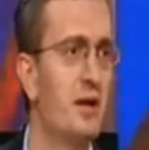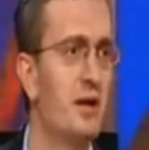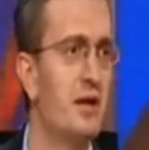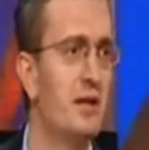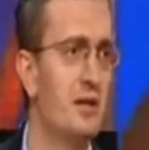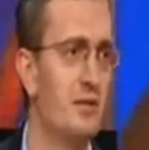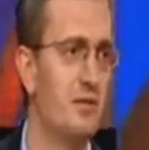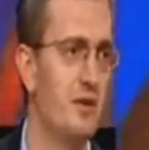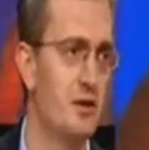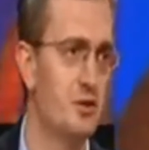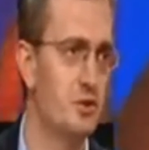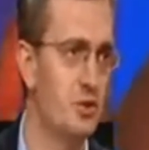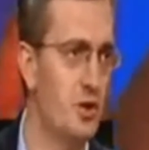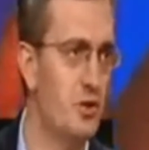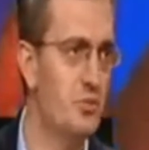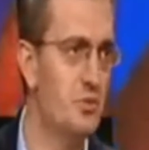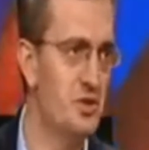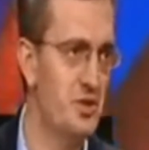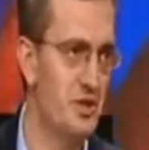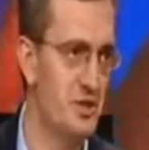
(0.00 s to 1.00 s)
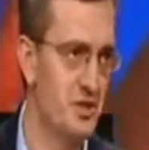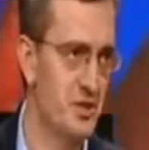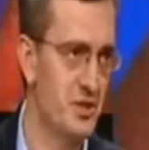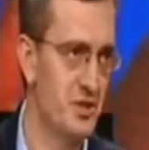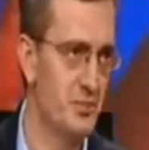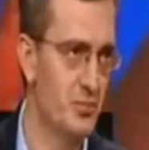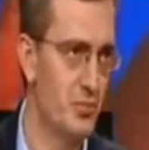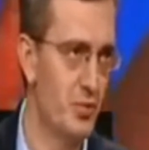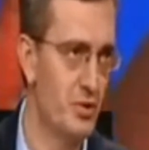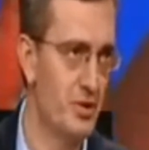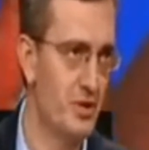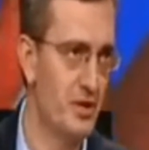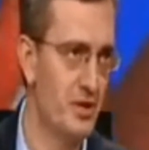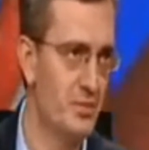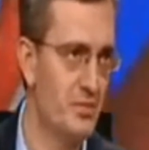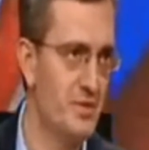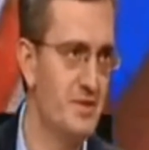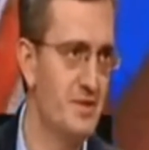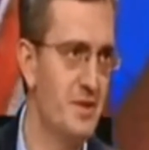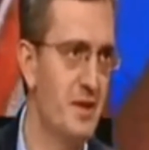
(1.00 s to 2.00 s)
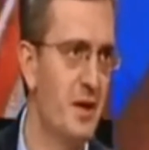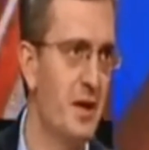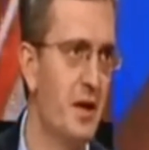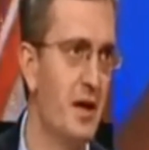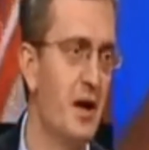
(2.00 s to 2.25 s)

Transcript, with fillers: İlk defa şöyle bir şey yaşadık bölgede biz.